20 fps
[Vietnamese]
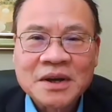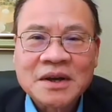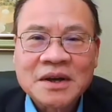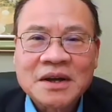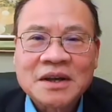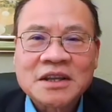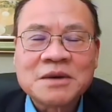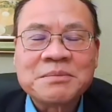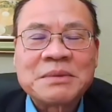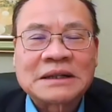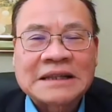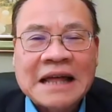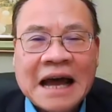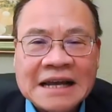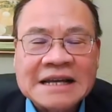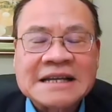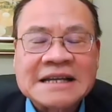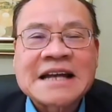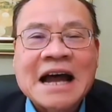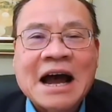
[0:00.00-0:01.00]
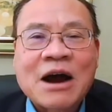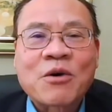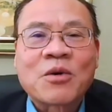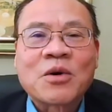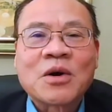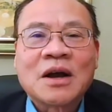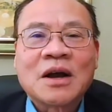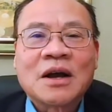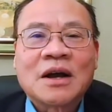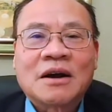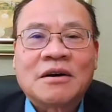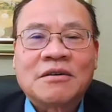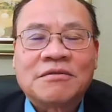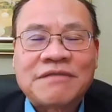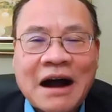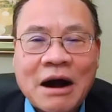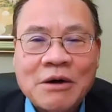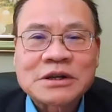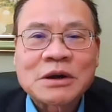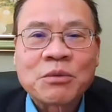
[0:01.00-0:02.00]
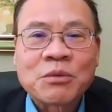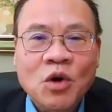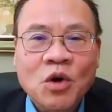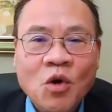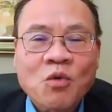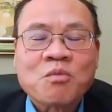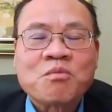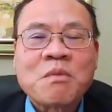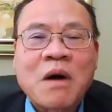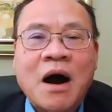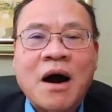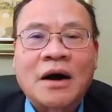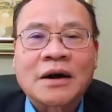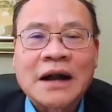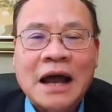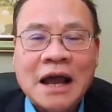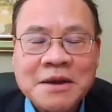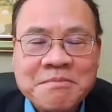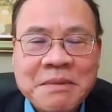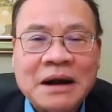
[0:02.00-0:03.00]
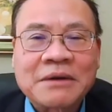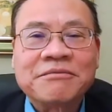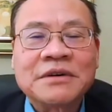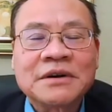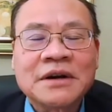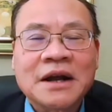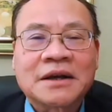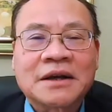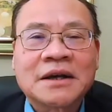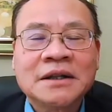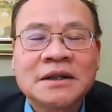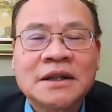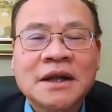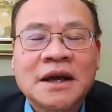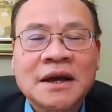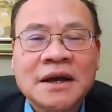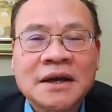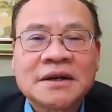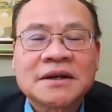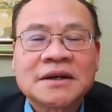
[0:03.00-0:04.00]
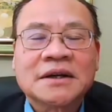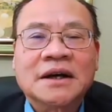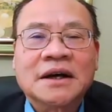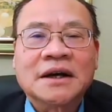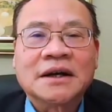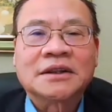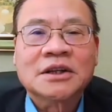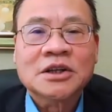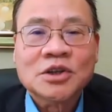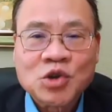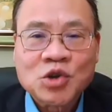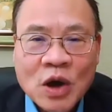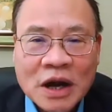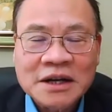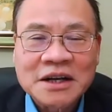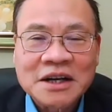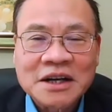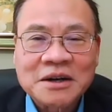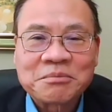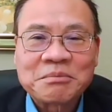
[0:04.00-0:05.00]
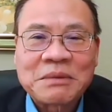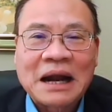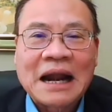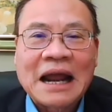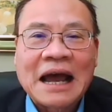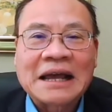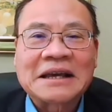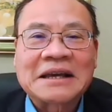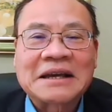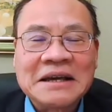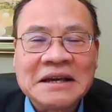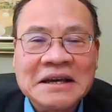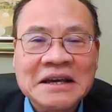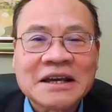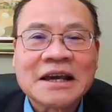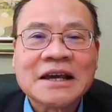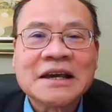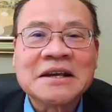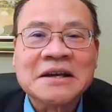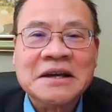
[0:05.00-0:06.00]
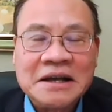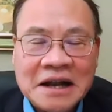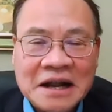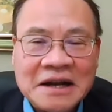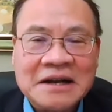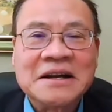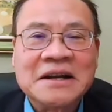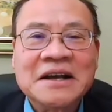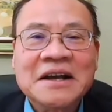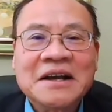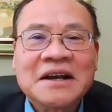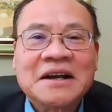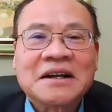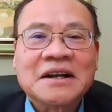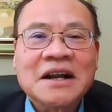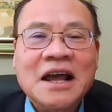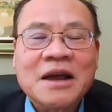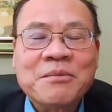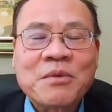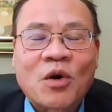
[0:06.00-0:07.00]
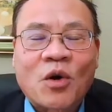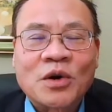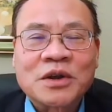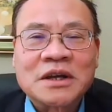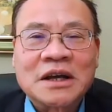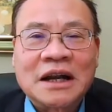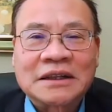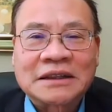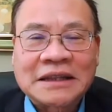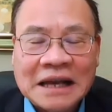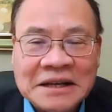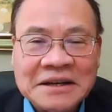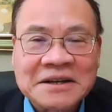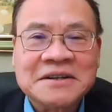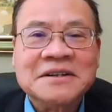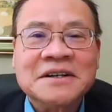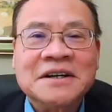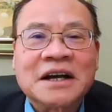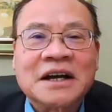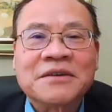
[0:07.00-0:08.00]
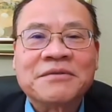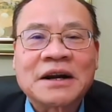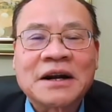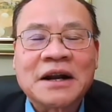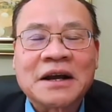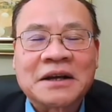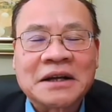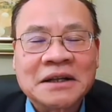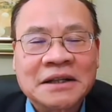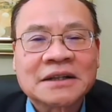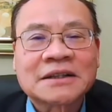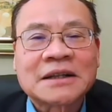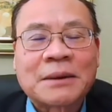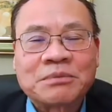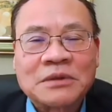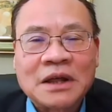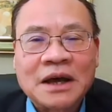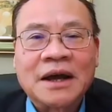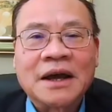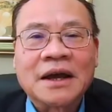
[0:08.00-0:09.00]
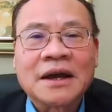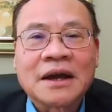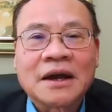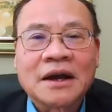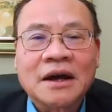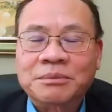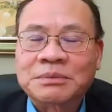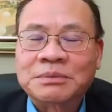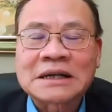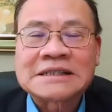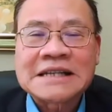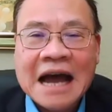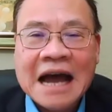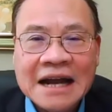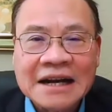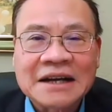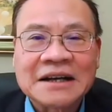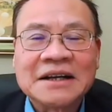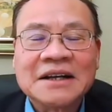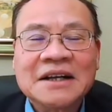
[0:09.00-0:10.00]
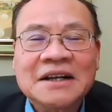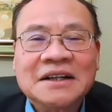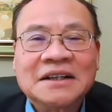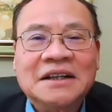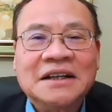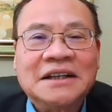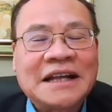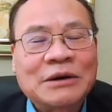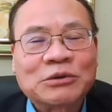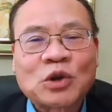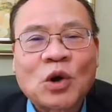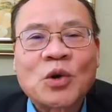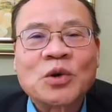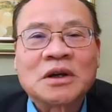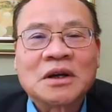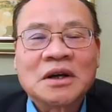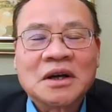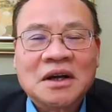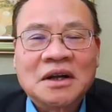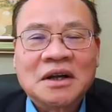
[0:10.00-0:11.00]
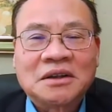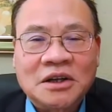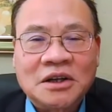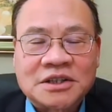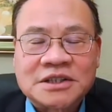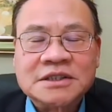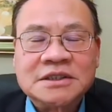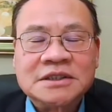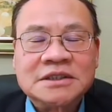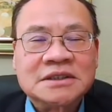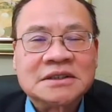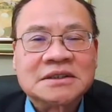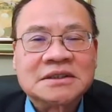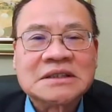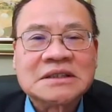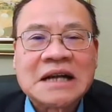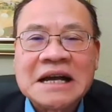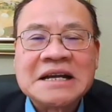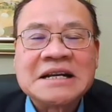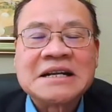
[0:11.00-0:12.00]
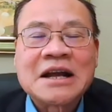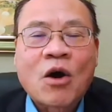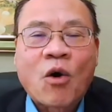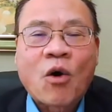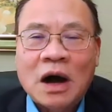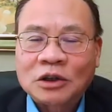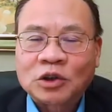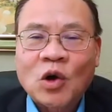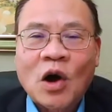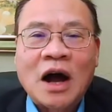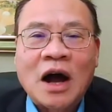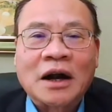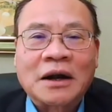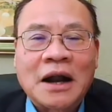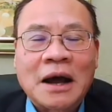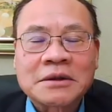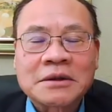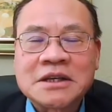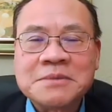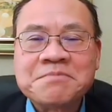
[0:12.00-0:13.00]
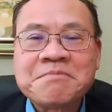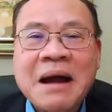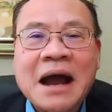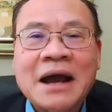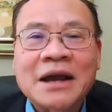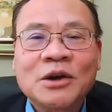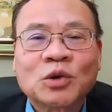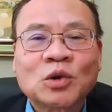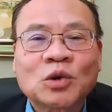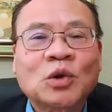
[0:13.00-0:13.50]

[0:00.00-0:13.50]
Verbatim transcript: nhưng mà tại sao vào trong lúc mà họ đẩy mạnh vấn đề kinh tế uh, tư doanh mà lại ký cái nghị định để mà gọi như là tăng cường cái vấn đề kinh tế tập thể hợp tác xã đó thì theo tôi thực sự đây nó hoàn toàn nó chỉ mang yếu tố